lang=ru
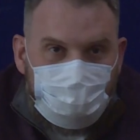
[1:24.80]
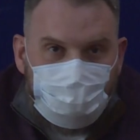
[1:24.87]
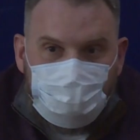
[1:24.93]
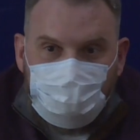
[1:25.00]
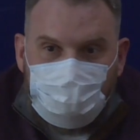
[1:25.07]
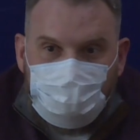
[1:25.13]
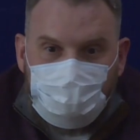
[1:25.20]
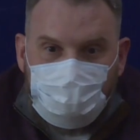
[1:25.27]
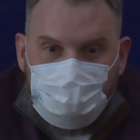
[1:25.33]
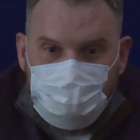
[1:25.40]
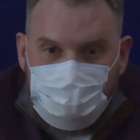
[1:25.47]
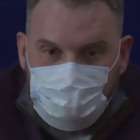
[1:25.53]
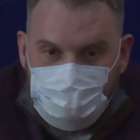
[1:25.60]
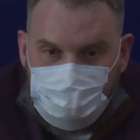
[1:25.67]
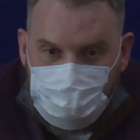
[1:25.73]
А,
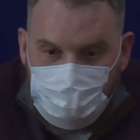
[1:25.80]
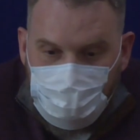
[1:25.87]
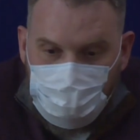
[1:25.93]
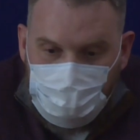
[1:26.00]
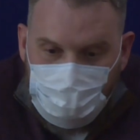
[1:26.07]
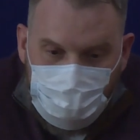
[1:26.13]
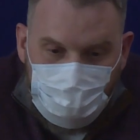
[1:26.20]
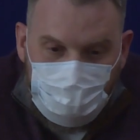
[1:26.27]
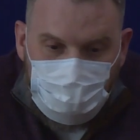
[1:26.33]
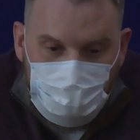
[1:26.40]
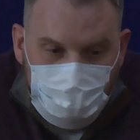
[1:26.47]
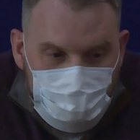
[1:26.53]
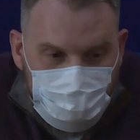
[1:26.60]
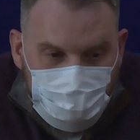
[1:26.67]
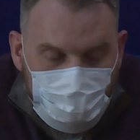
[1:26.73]
есть определенные
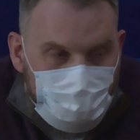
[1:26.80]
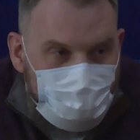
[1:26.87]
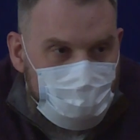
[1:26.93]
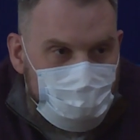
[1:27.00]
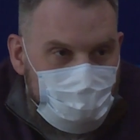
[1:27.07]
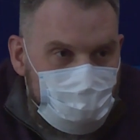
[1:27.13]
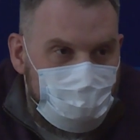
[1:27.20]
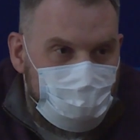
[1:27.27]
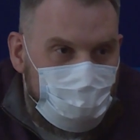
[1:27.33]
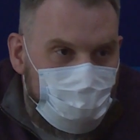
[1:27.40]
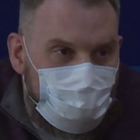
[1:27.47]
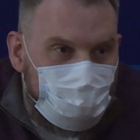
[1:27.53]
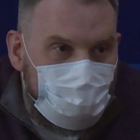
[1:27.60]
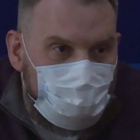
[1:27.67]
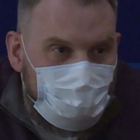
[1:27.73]
принципы организации
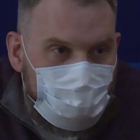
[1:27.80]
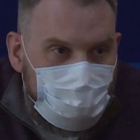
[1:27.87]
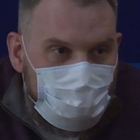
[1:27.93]
работы.